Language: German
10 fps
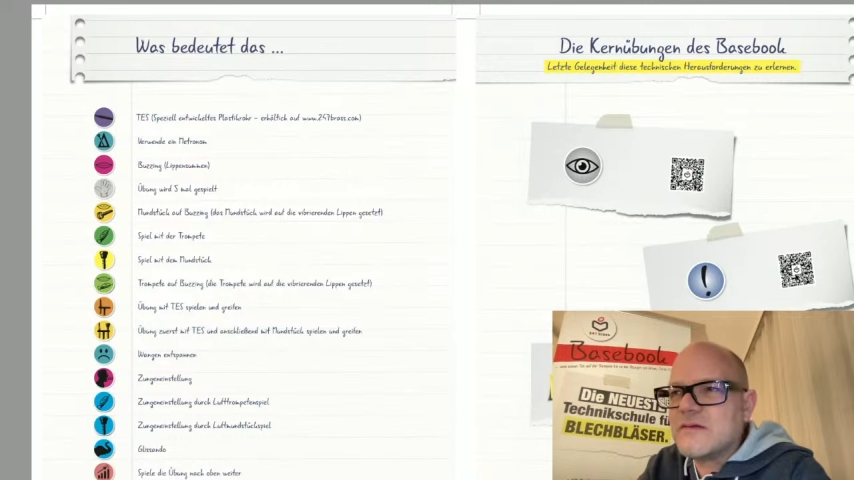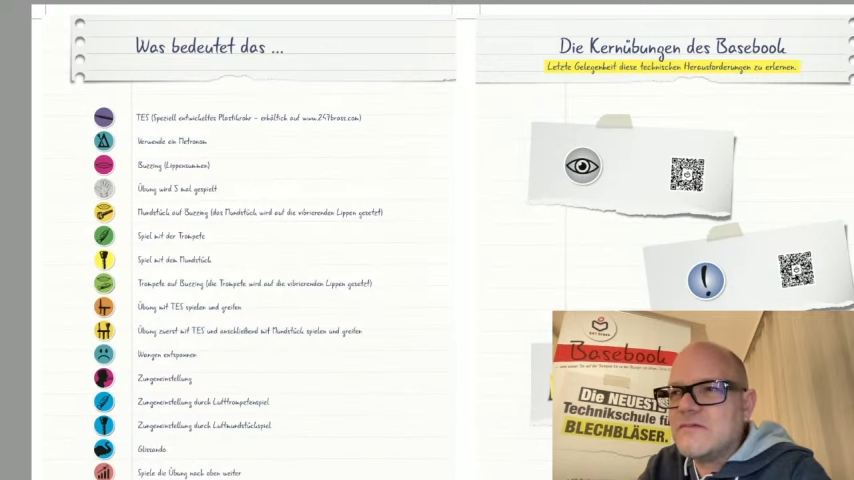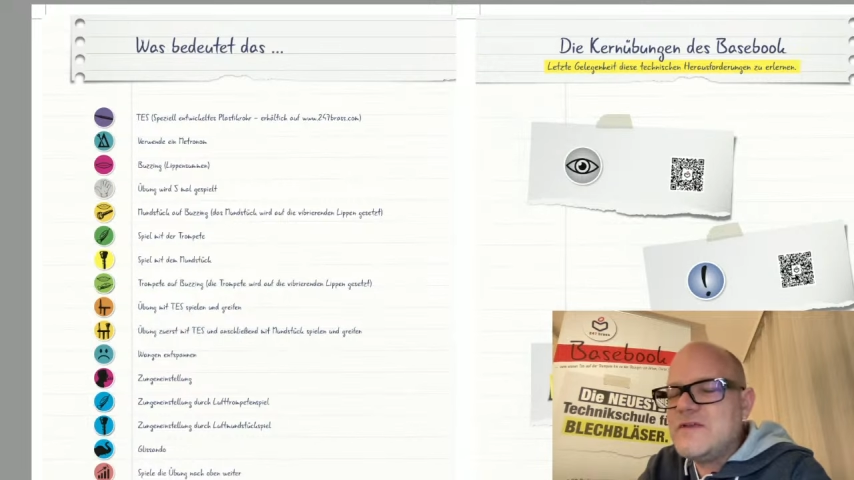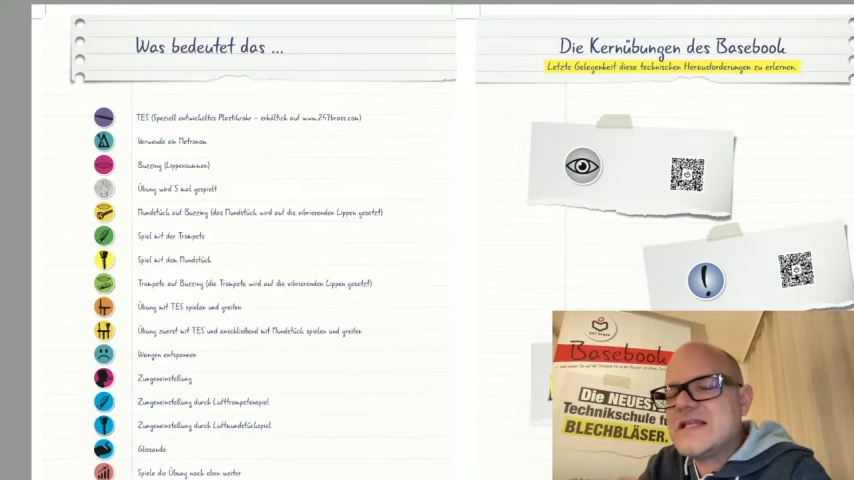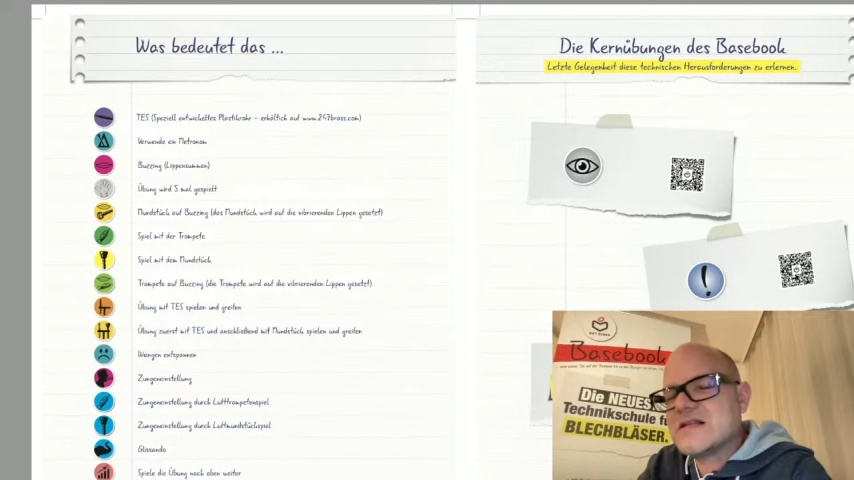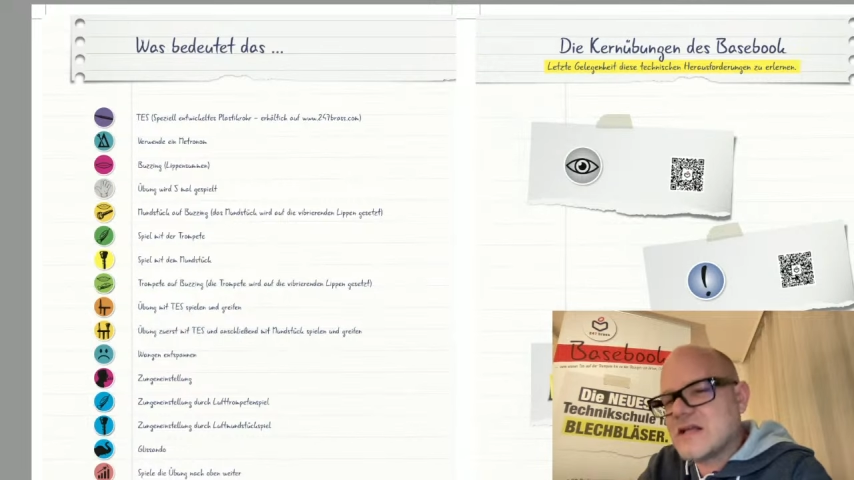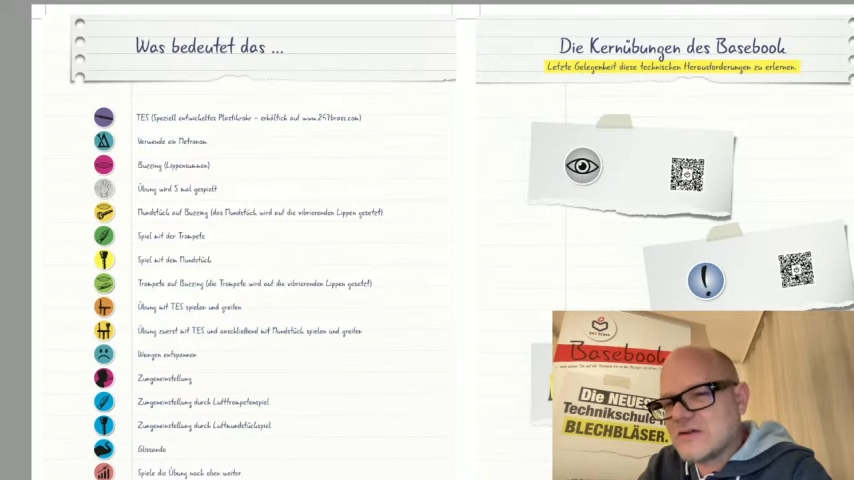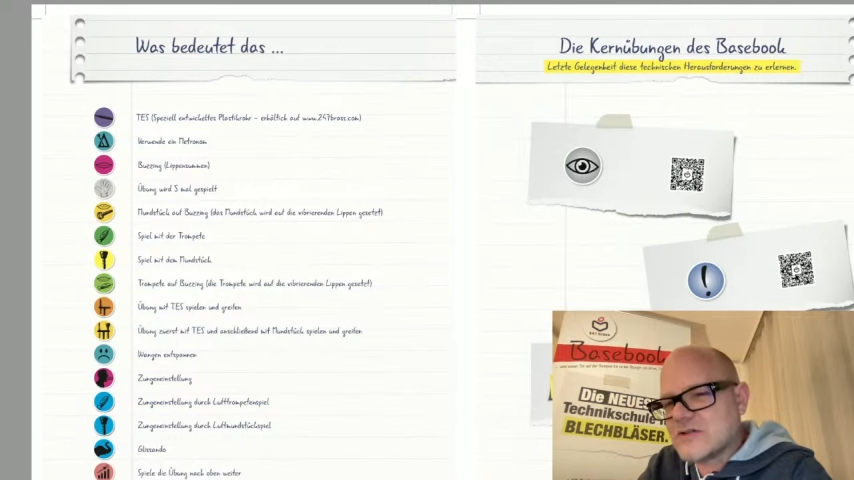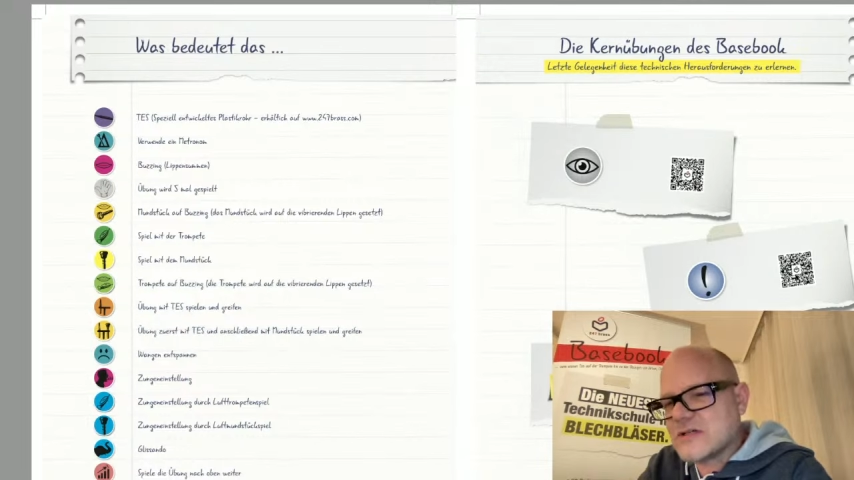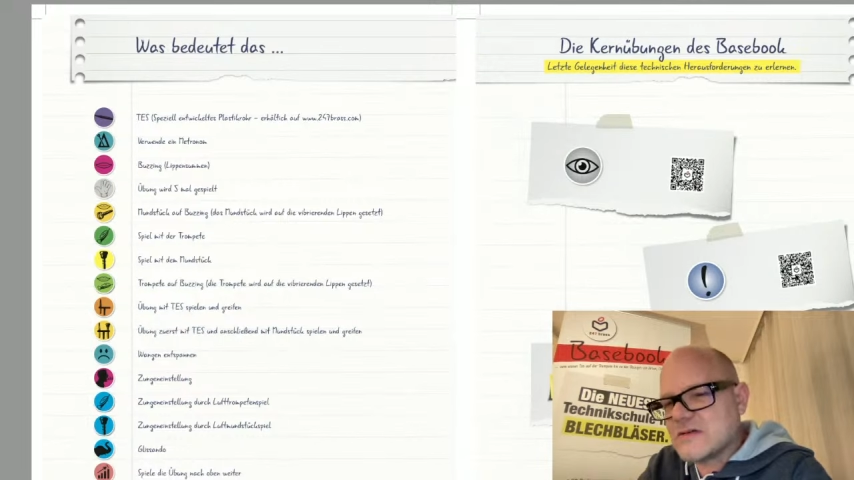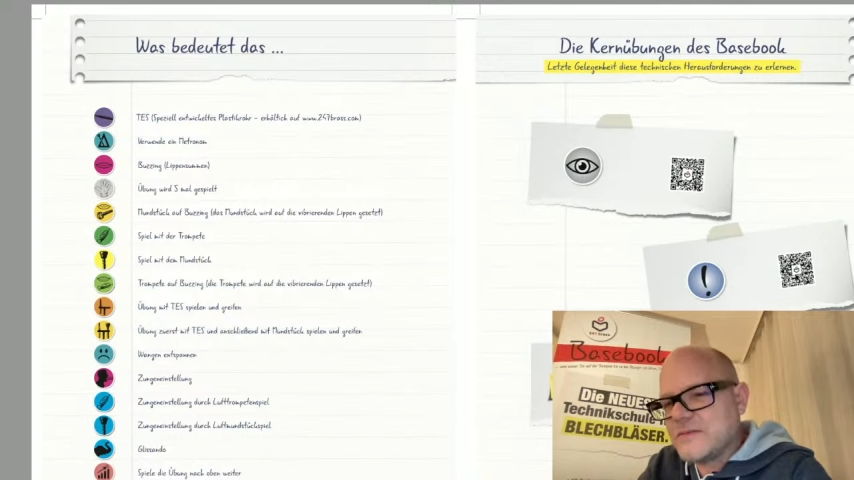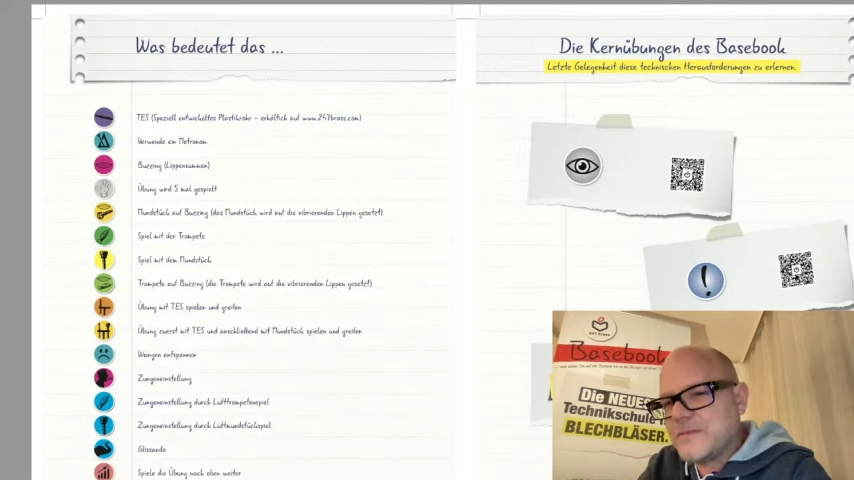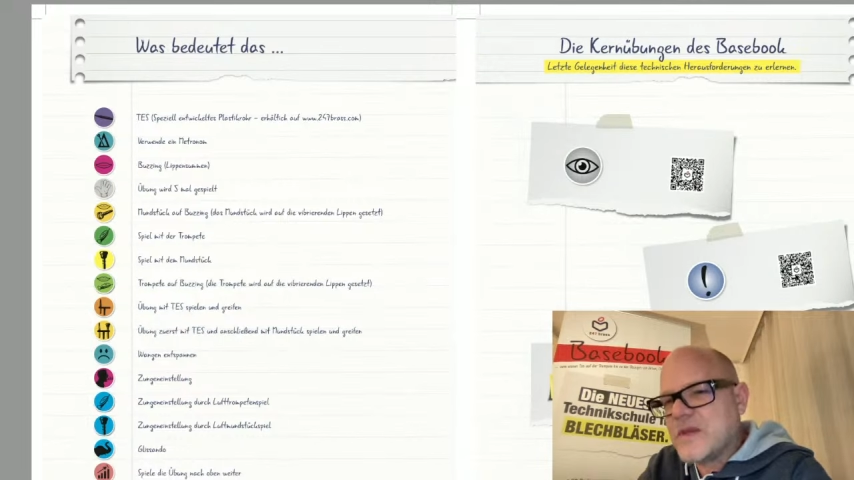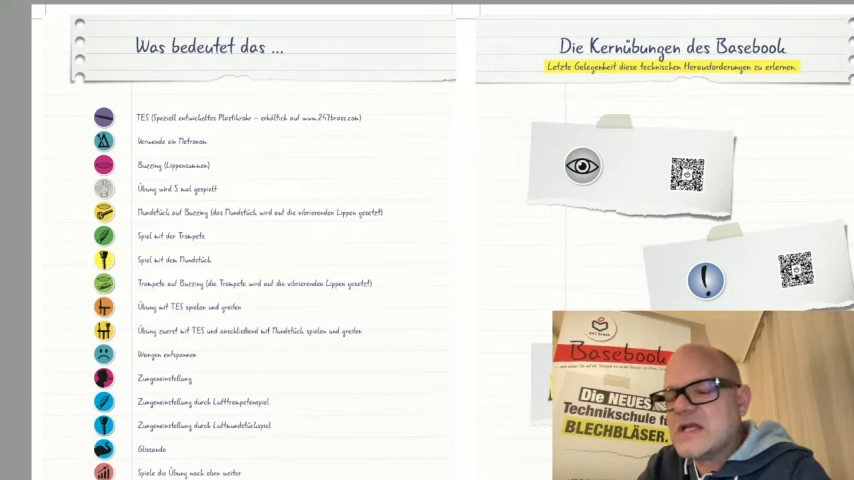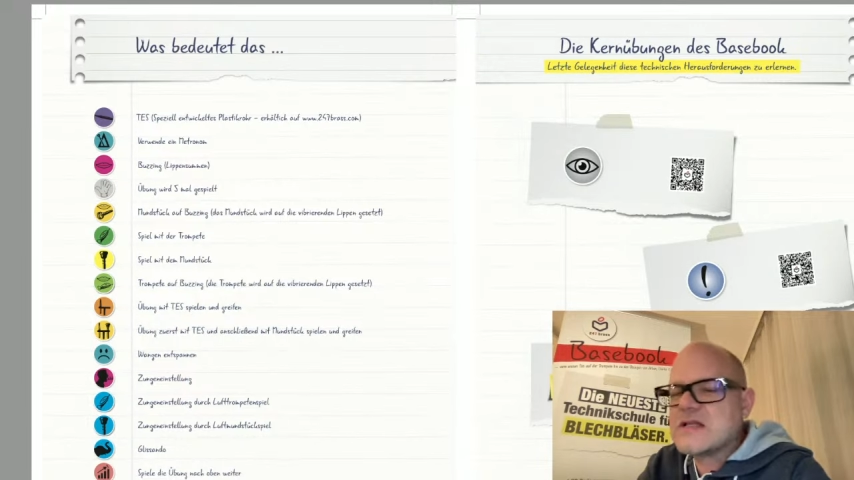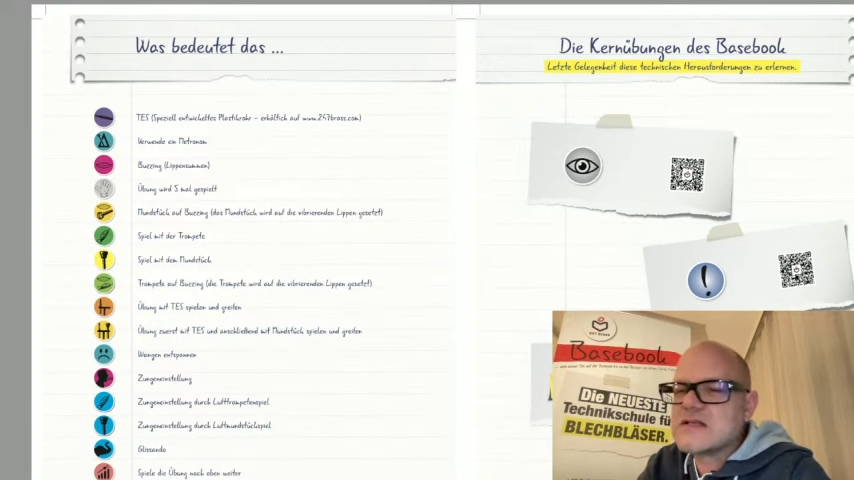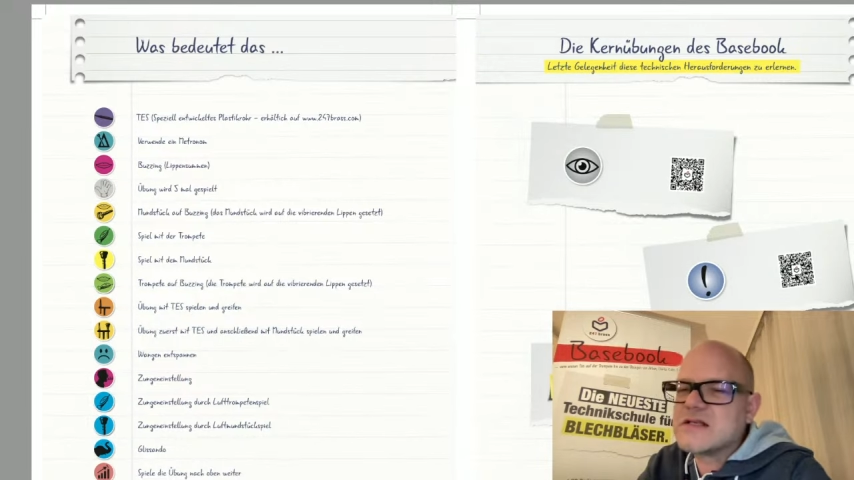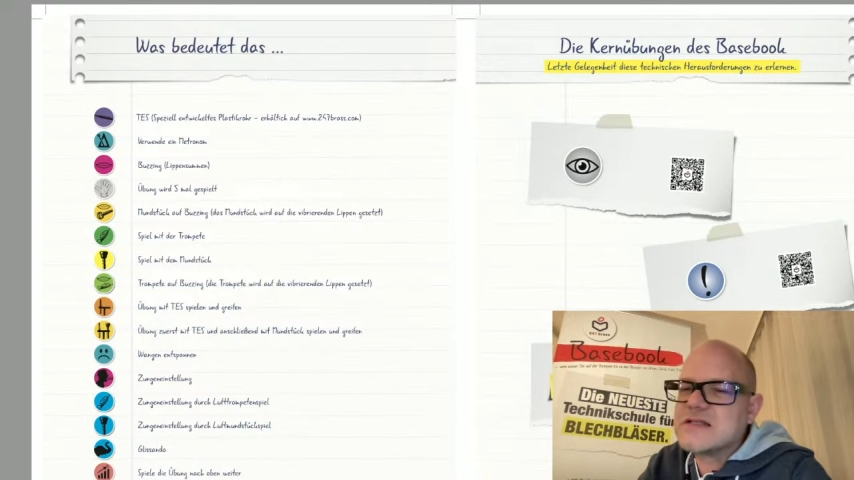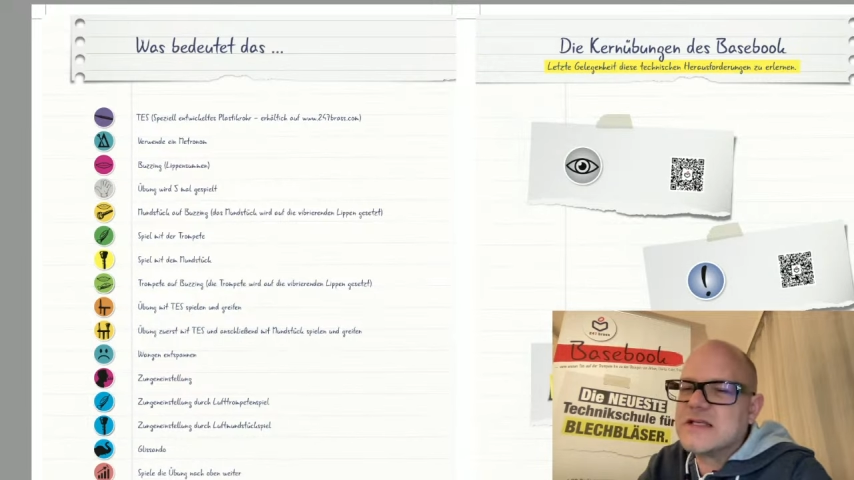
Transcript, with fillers: wie das ausschaut. Das heißt,